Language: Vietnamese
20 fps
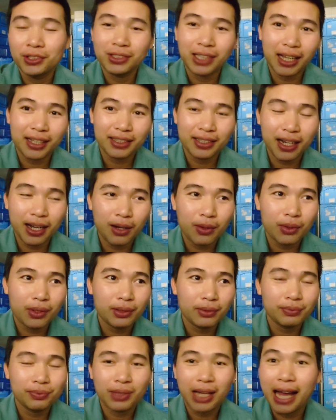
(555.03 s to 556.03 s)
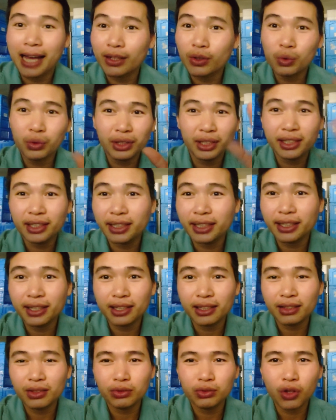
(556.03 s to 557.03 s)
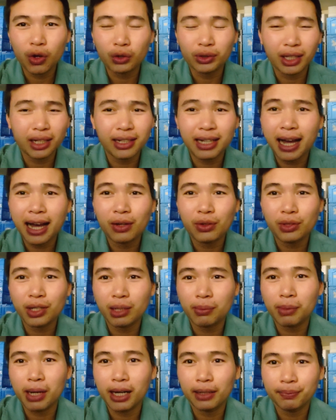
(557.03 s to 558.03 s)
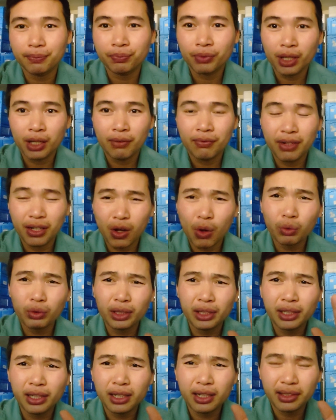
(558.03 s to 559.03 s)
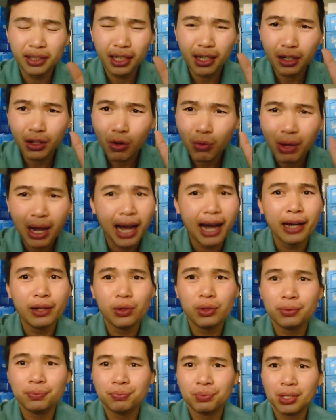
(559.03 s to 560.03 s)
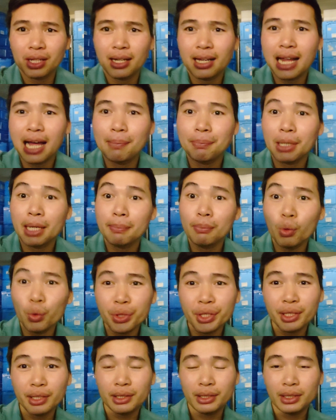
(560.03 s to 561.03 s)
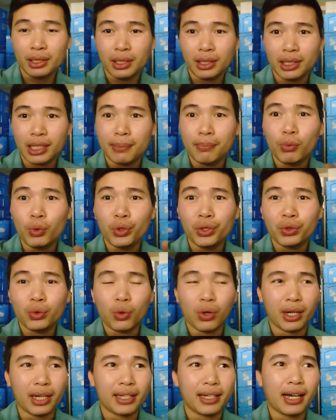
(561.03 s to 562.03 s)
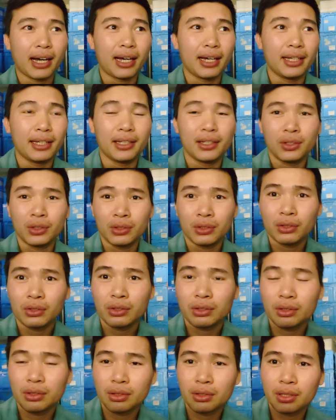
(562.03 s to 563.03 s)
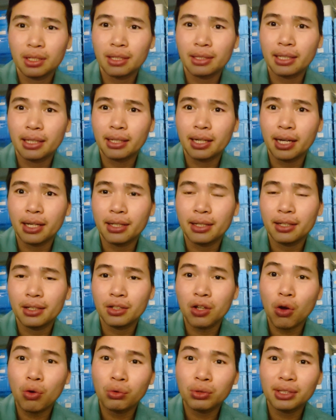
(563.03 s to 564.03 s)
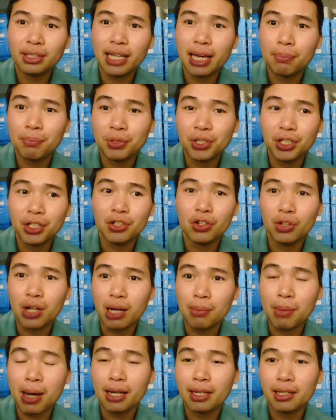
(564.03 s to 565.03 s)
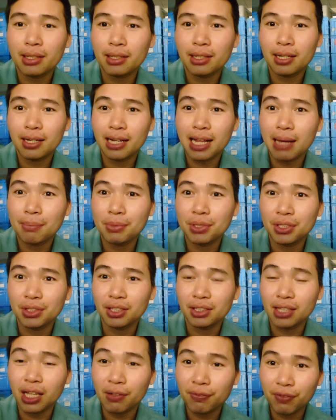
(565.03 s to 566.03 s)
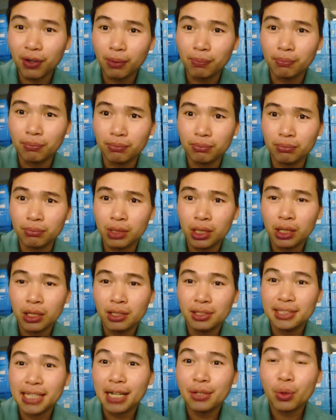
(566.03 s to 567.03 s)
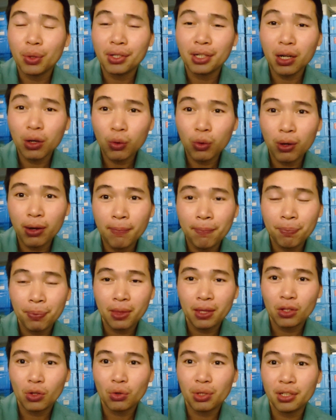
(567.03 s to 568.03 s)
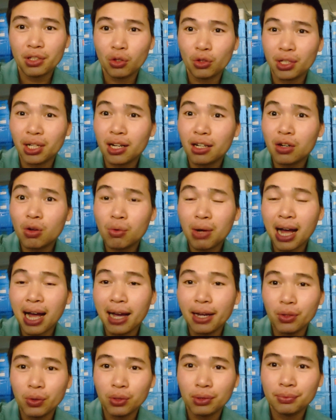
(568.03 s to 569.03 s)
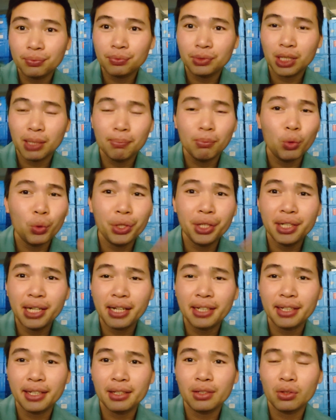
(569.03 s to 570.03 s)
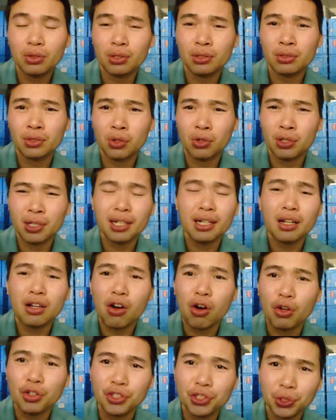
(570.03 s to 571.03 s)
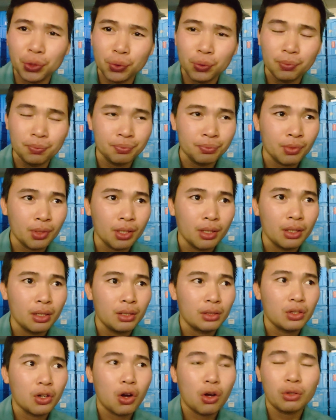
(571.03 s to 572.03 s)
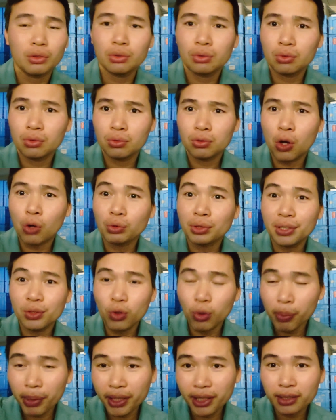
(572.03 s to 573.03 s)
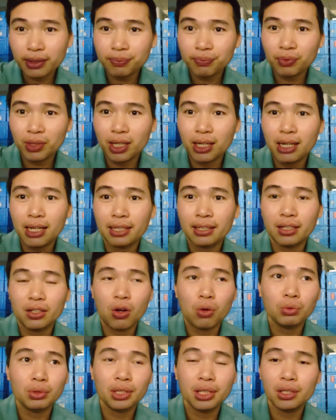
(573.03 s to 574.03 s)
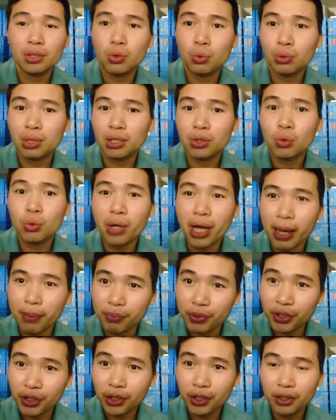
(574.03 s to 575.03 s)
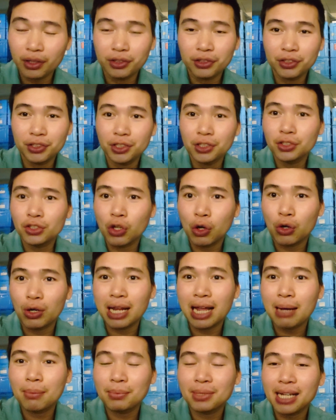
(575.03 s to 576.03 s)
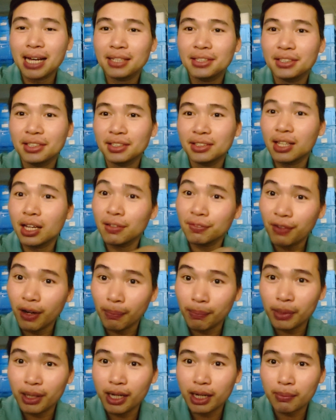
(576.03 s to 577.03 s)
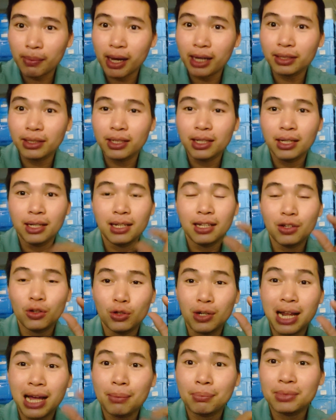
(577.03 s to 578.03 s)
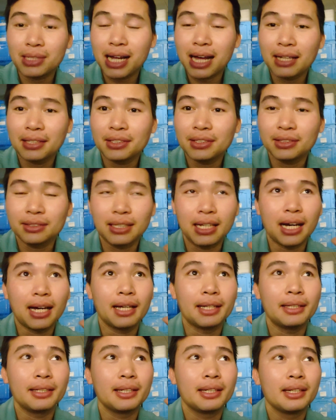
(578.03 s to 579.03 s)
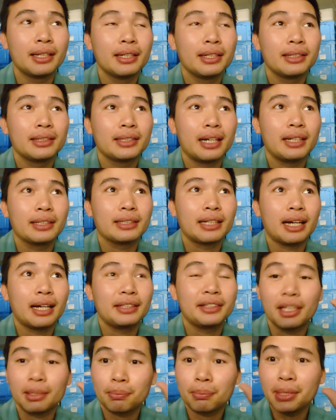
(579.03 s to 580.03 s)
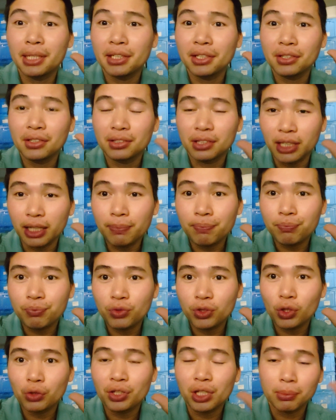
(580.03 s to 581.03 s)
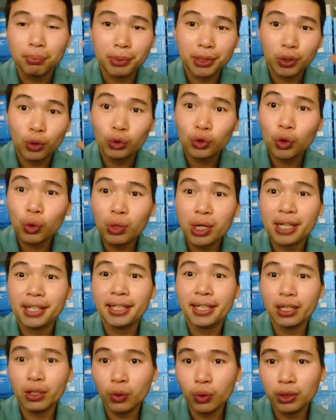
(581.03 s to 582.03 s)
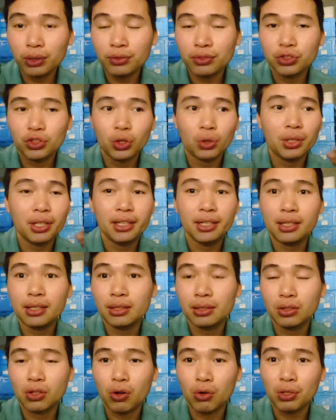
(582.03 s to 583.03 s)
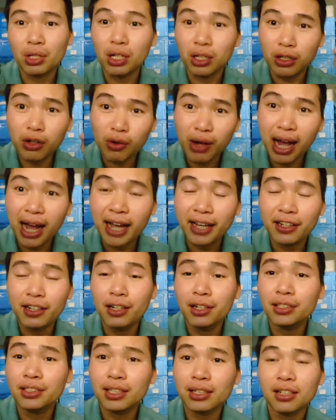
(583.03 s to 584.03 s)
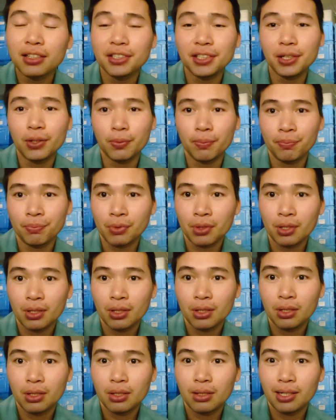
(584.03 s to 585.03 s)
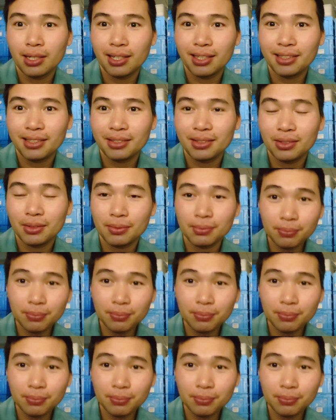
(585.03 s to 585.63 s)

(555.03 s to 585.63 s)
nhưng tại sao hai công ty kia không có tăng cao luôn các bạn và công ty rất là độc hại luôn làm cái mùi á cái mùi của cái cái cái cái cái công ty ép nhựa đó các bạn á là làm những cái thân phẩm giai đoạn đầu á cho nên nó rất là độc hại luôn cái mùi này kia nó nó rất là khó chịu còn công ty của mình á thì là cái công ty cũng là đúc ép nhựa nhưng nó làm ra những cái thân phẩm đó các bạn nó làm ra những cái cái cái thiết bị trực tiếp cho thiết bị ô tô này kia luôn cho nên á nó đỡ độc hại hơn rất là nhiều đấy